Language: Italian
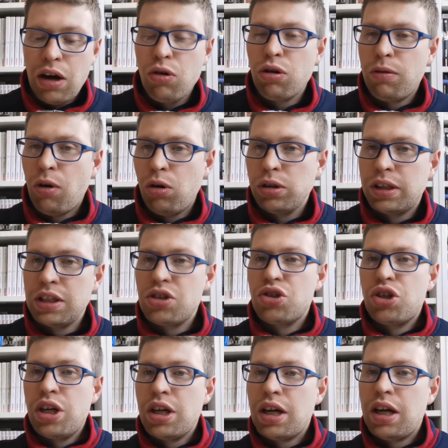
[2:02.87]
a loro volta
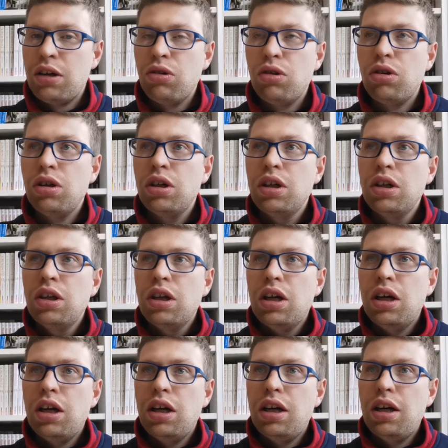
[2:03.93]
cercano
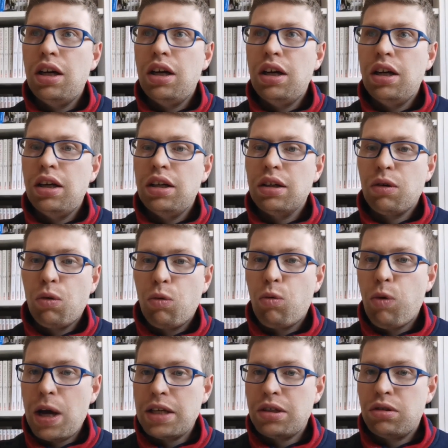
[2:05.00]
eh,
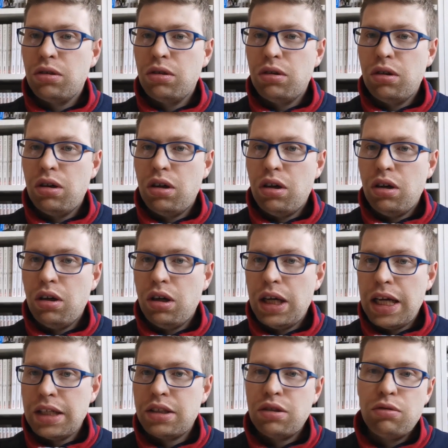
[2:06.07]
questo
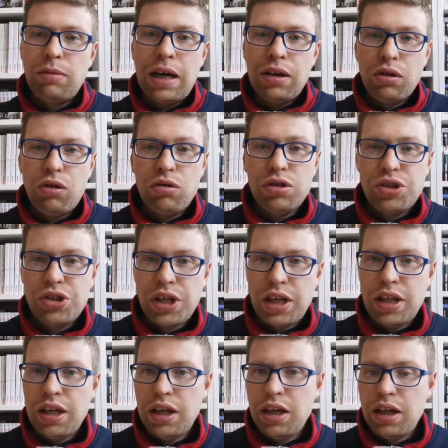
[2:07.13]
eh, essere umano col
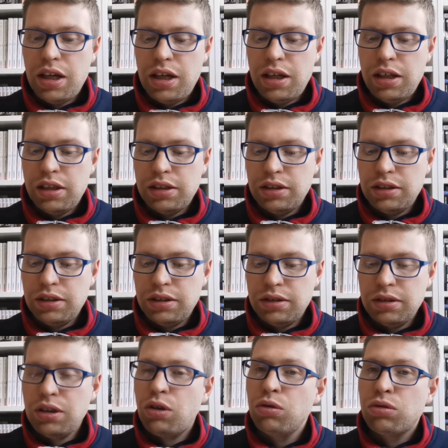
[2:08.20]
gene
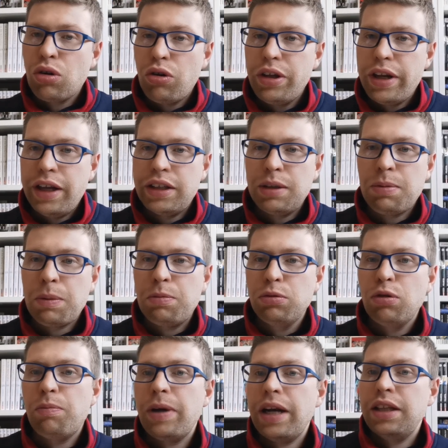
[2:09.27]
eh, di controllo di rete per
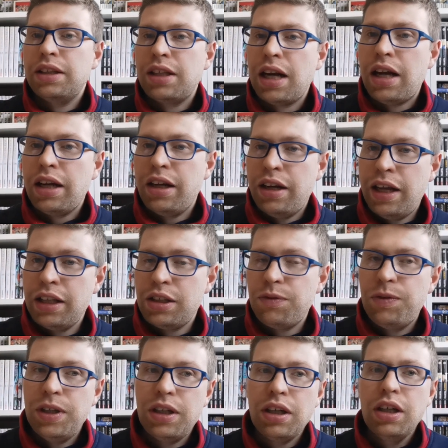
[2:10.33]
appunto per entrare nel
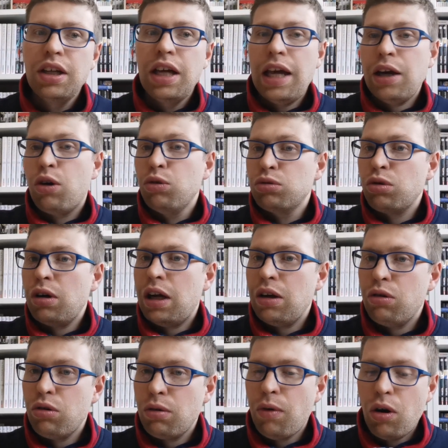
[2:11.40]
NetSphere e controllare
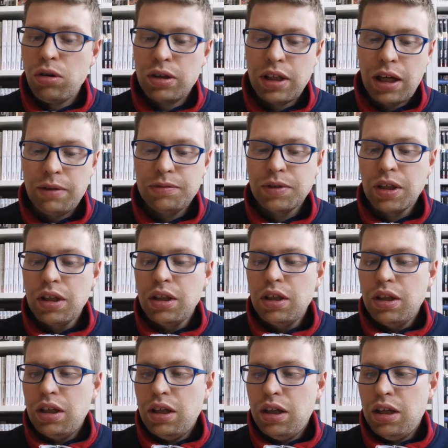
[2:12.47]
a loro volta.
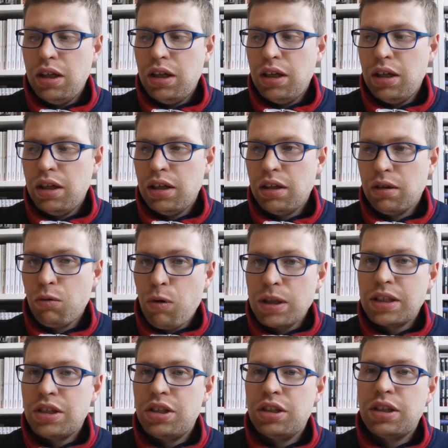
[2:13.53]
Eh,
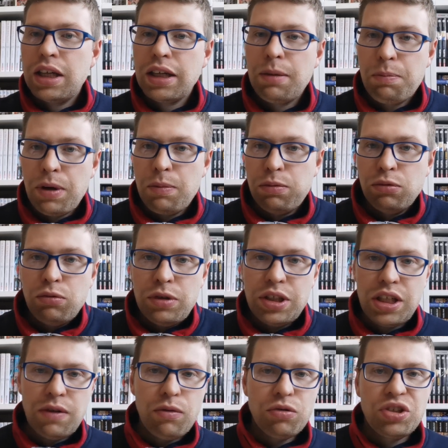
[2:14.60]
questa città che per appunto
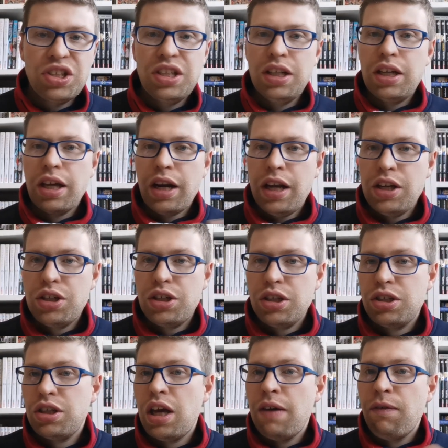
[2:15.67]
dicevo si cresce,
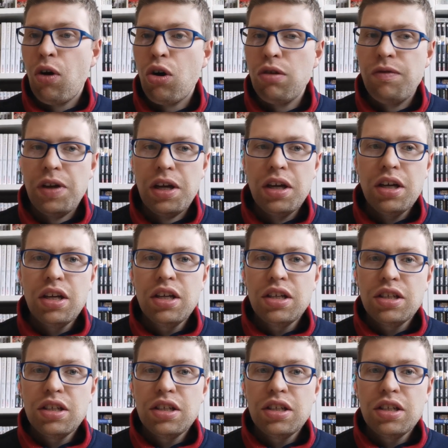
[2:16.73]
si evolve